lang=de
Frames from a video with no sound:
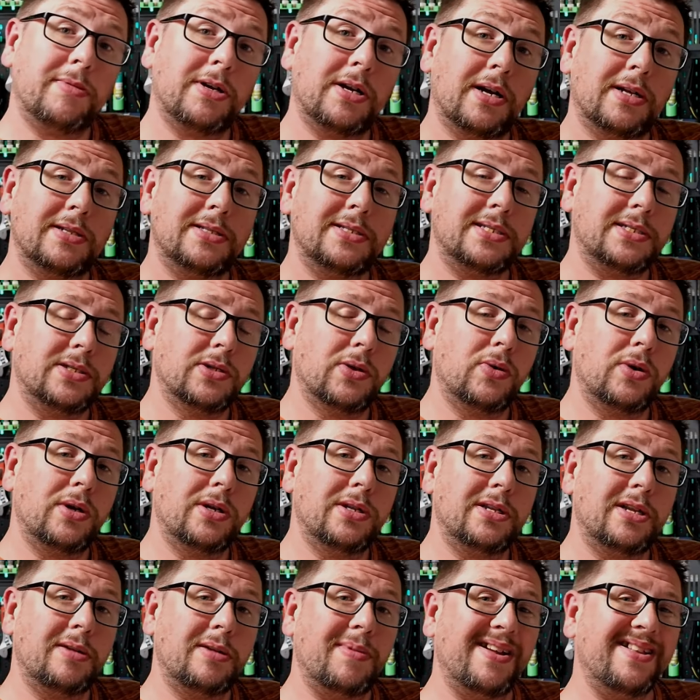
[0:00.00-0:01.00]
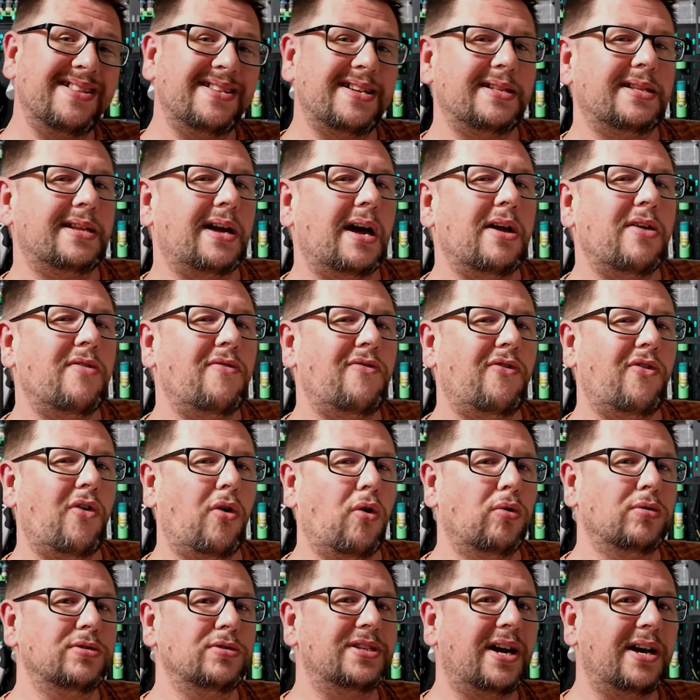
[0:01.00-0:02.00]
dem ganz neuen, dem Ender 3
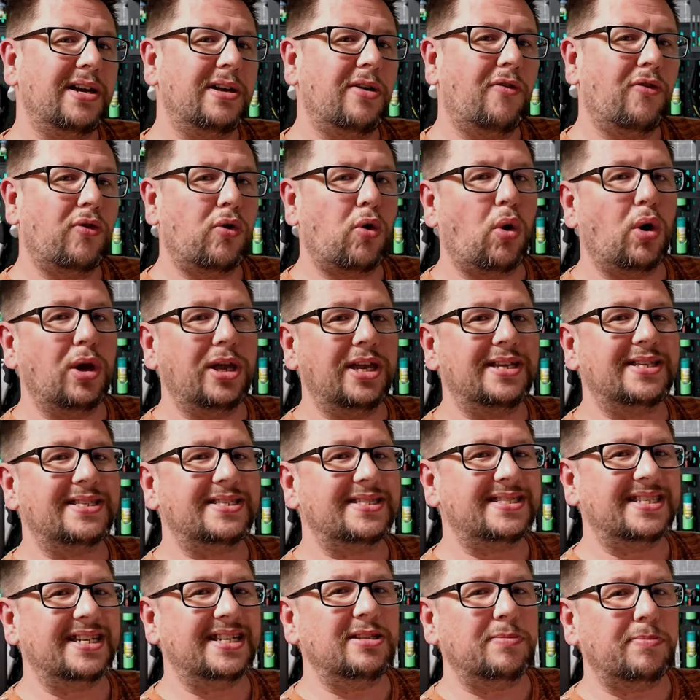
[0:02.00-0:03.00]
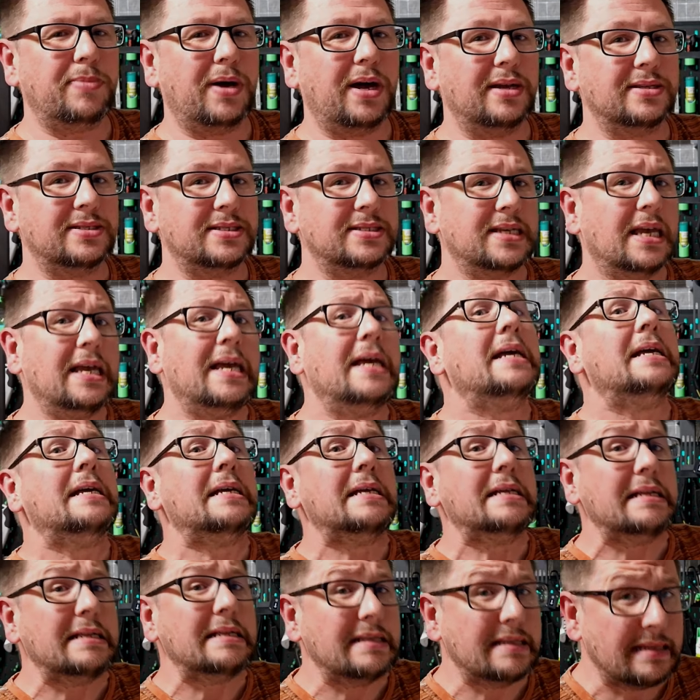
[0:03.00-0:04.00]
V3 auf Core XZ Basis.
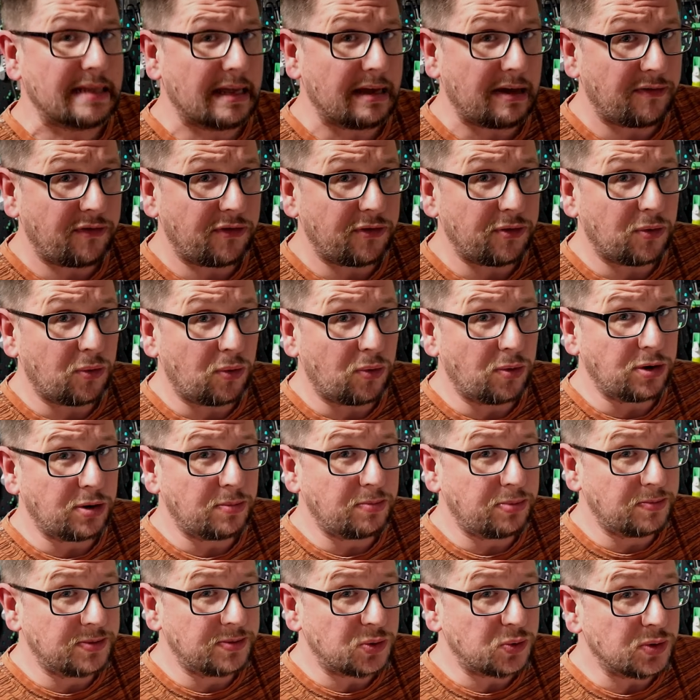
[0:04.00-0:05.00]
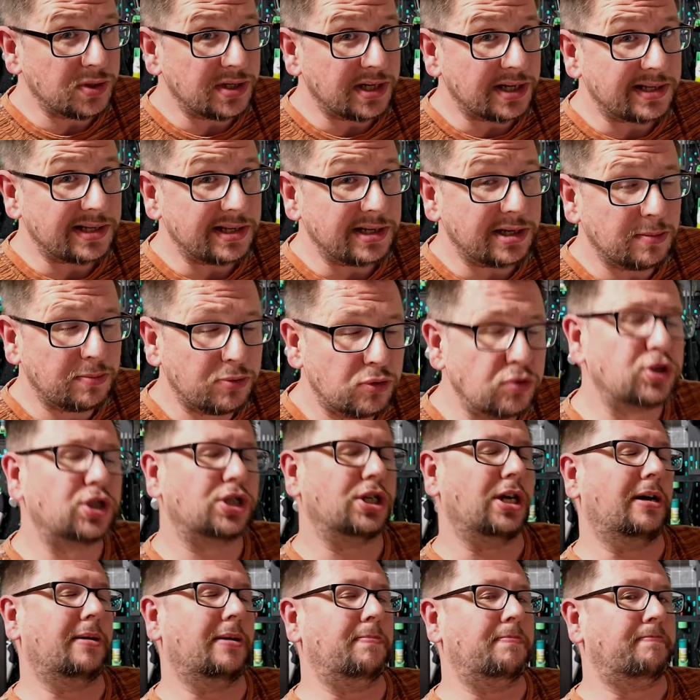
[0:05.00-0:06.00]
Dafür ohne zusätzliche
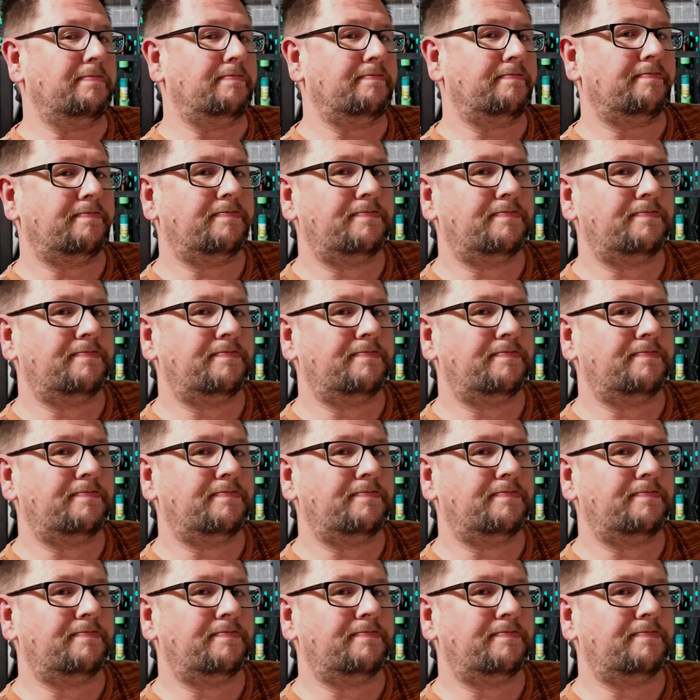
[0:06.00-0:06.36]
Buchstaben.